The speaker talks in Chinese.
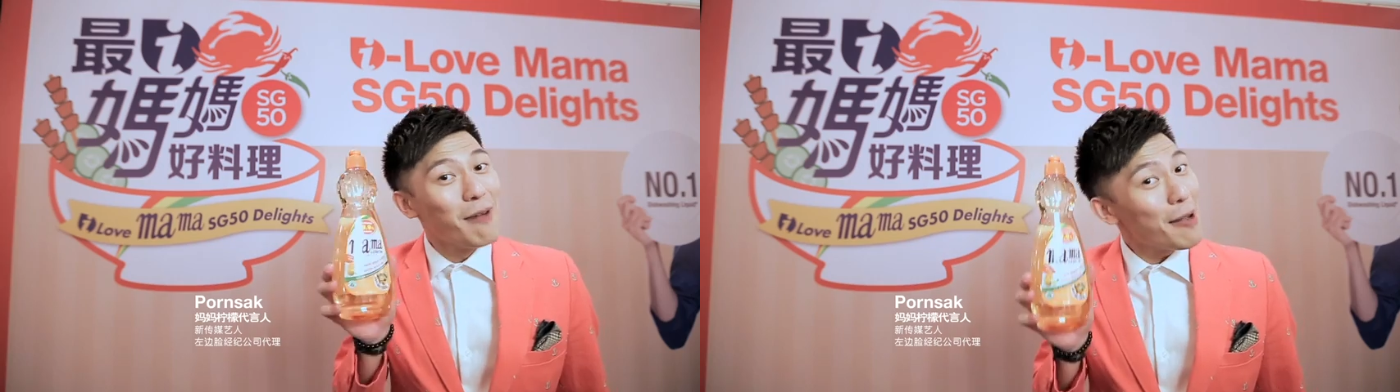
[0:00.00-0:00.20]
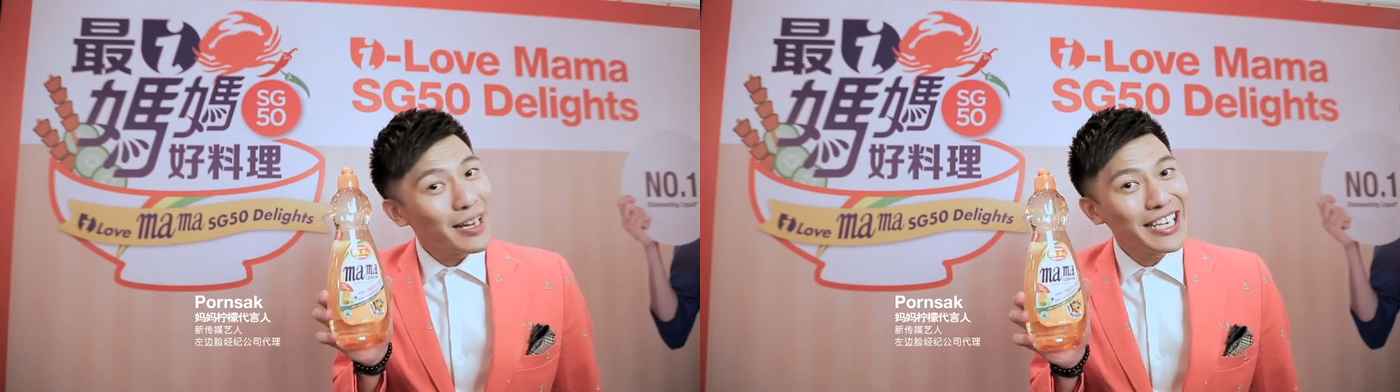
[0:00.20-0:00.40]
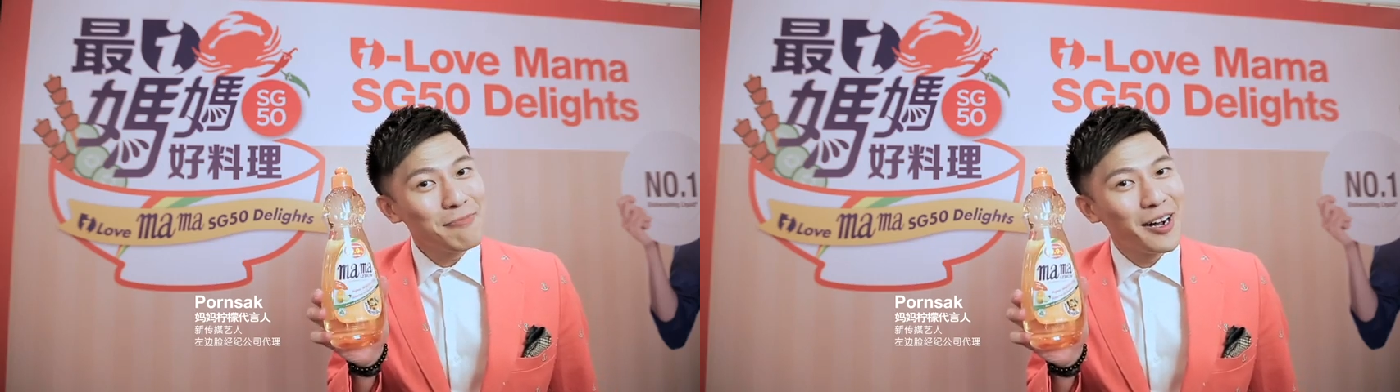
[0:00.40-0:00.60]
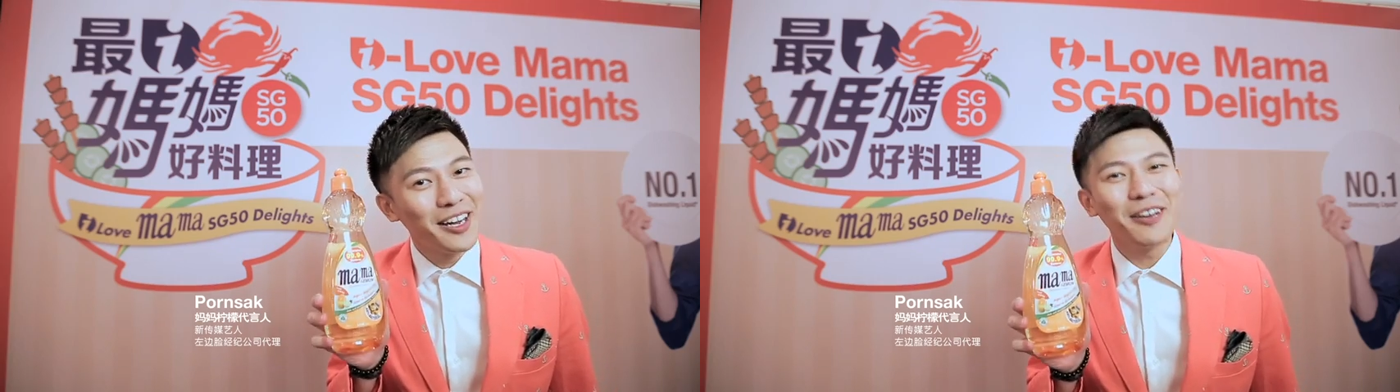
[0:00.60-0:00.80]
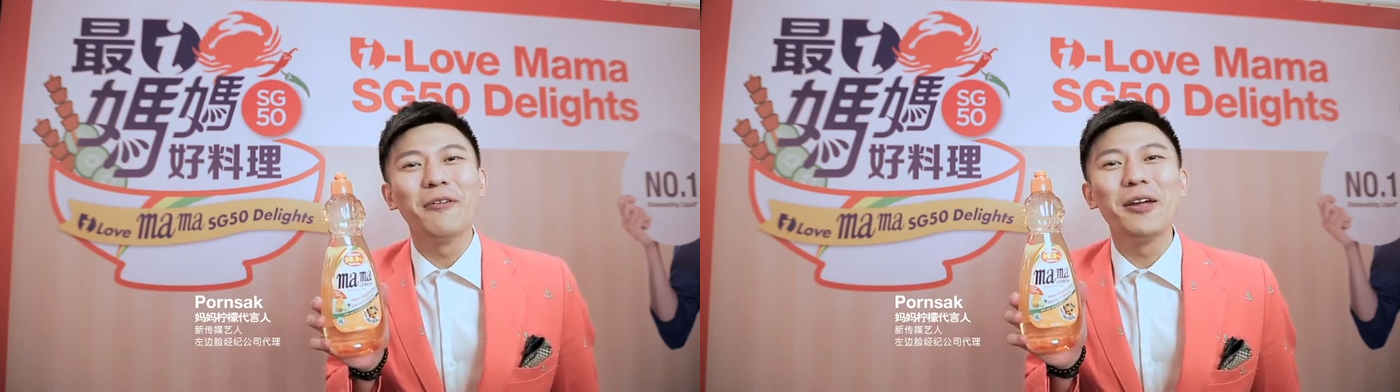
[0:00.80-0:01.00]
妈妈
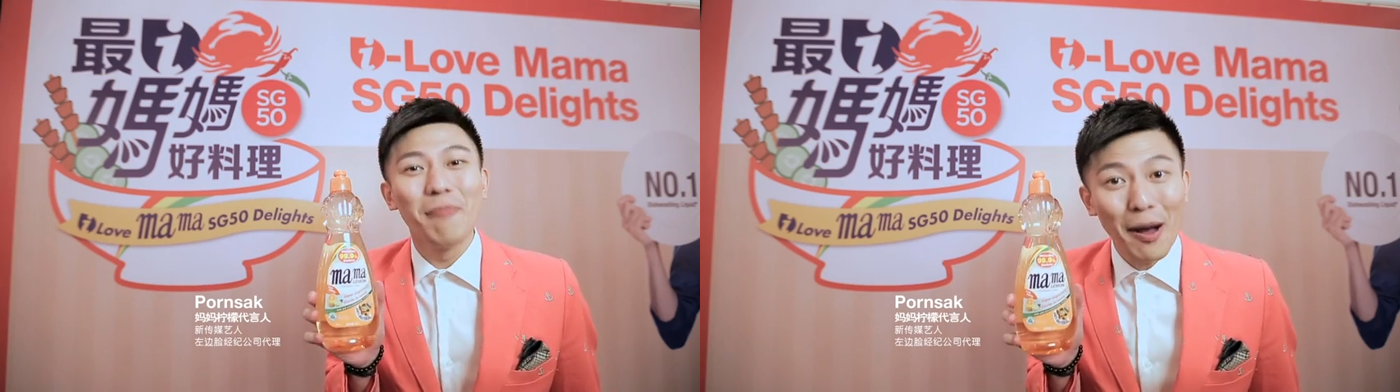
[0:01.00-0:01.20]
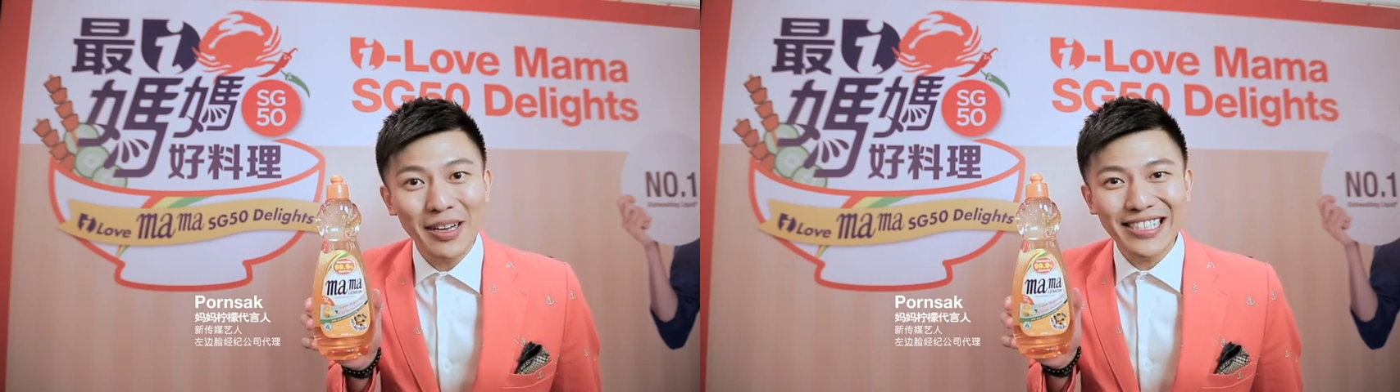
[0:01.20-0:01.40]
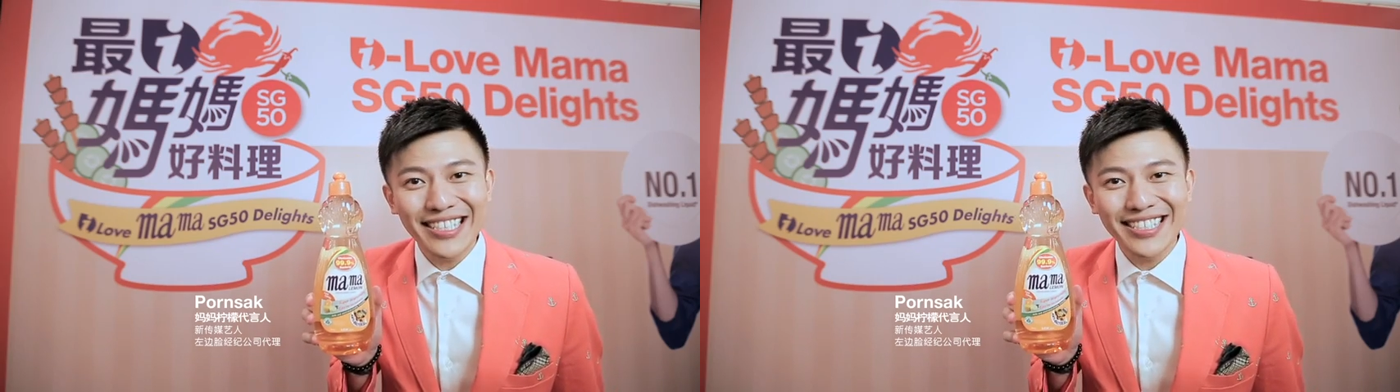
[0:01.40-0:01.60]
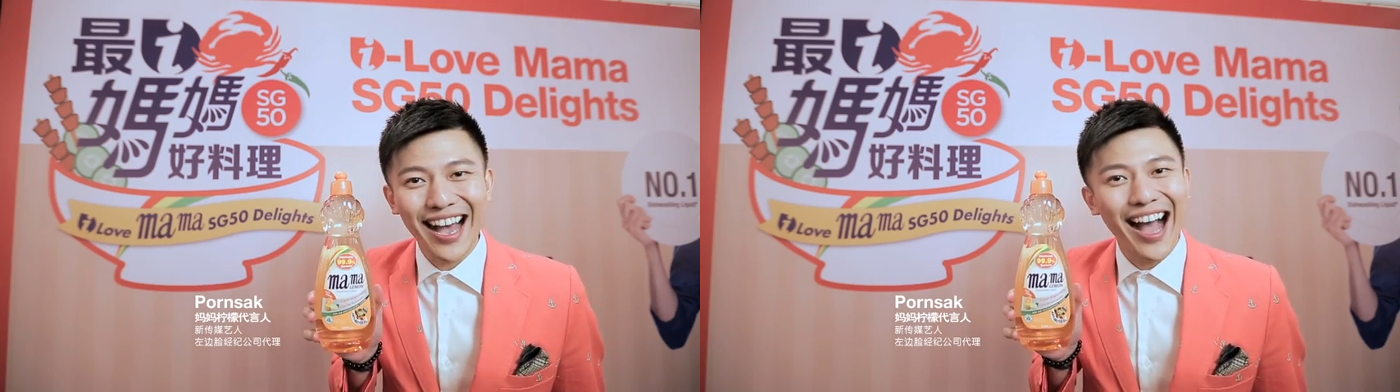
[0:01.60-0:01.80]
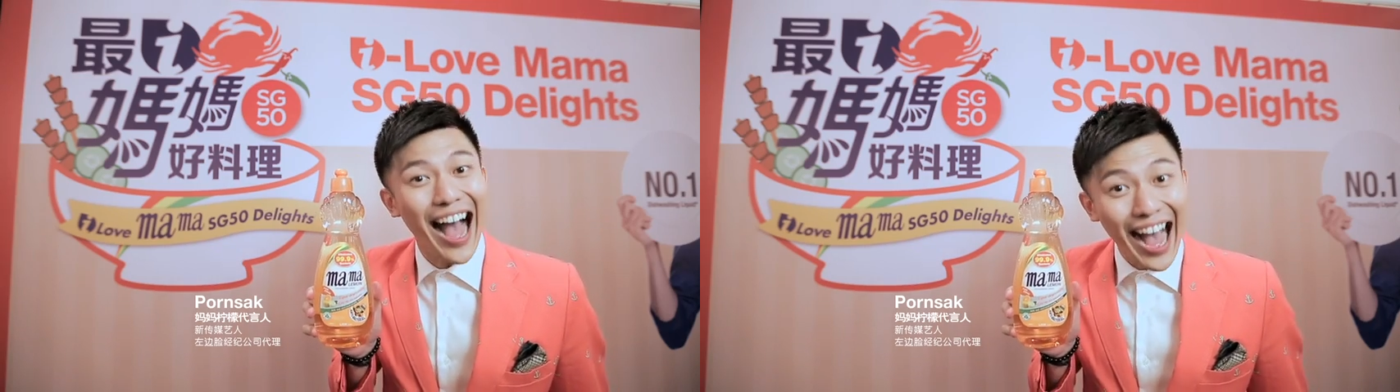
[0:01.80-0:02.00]
柠檬为妈妈
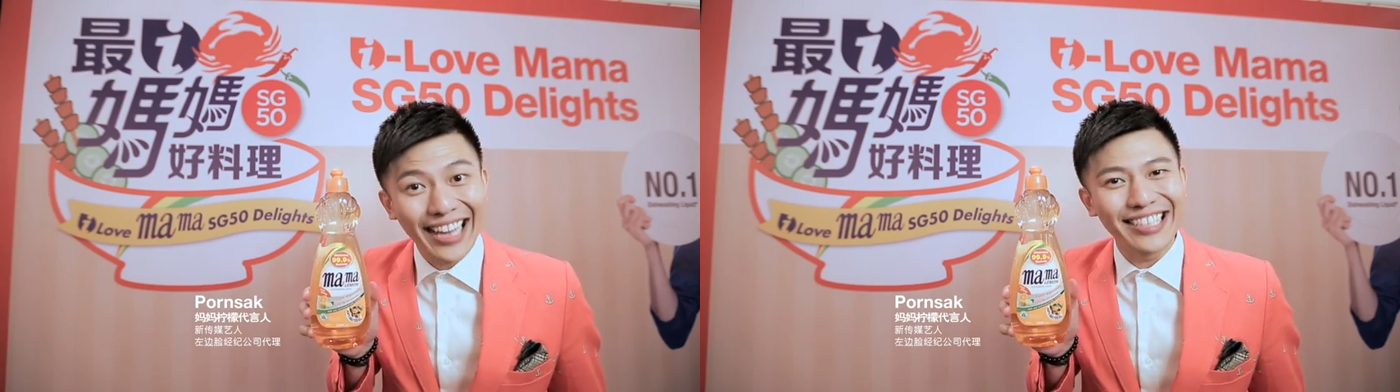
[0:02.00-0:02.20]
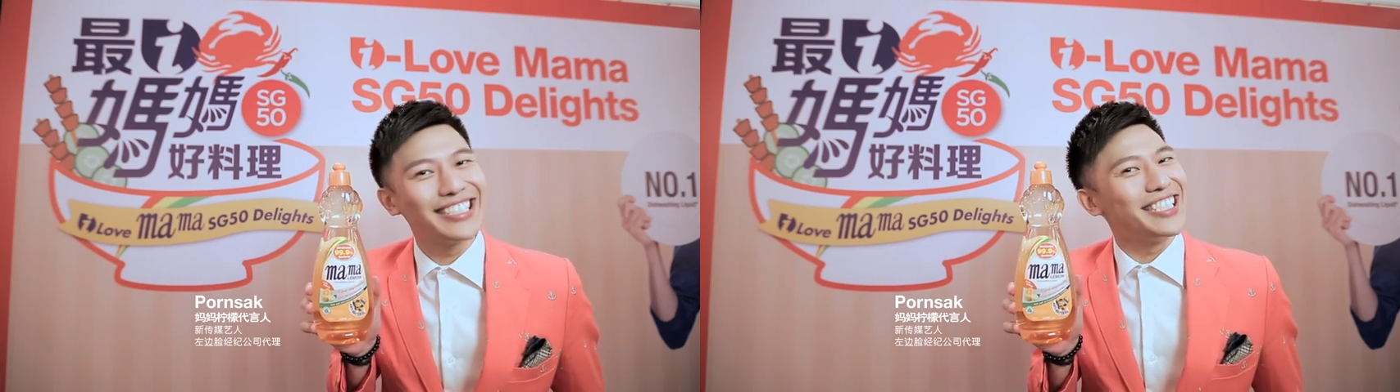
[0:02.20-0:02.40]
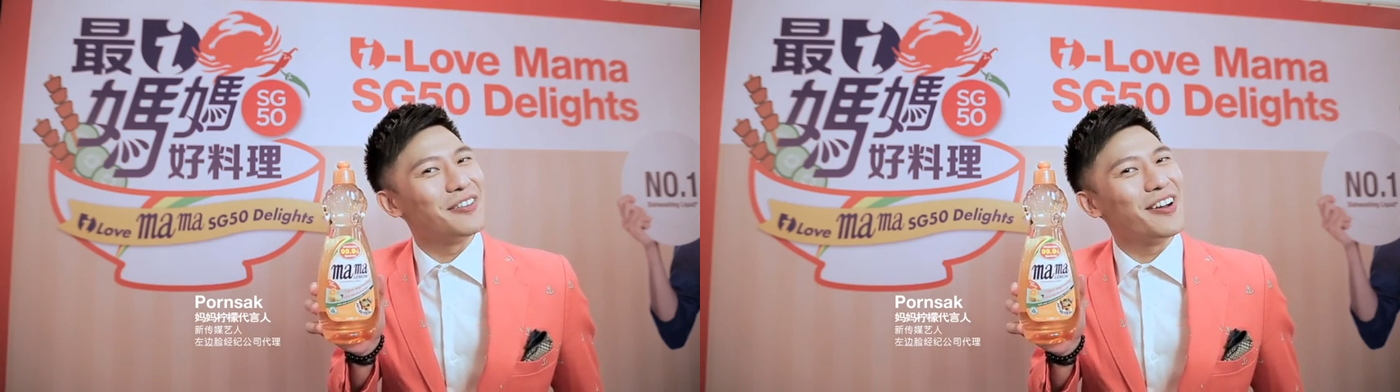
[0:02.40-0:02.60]
献上爱的喜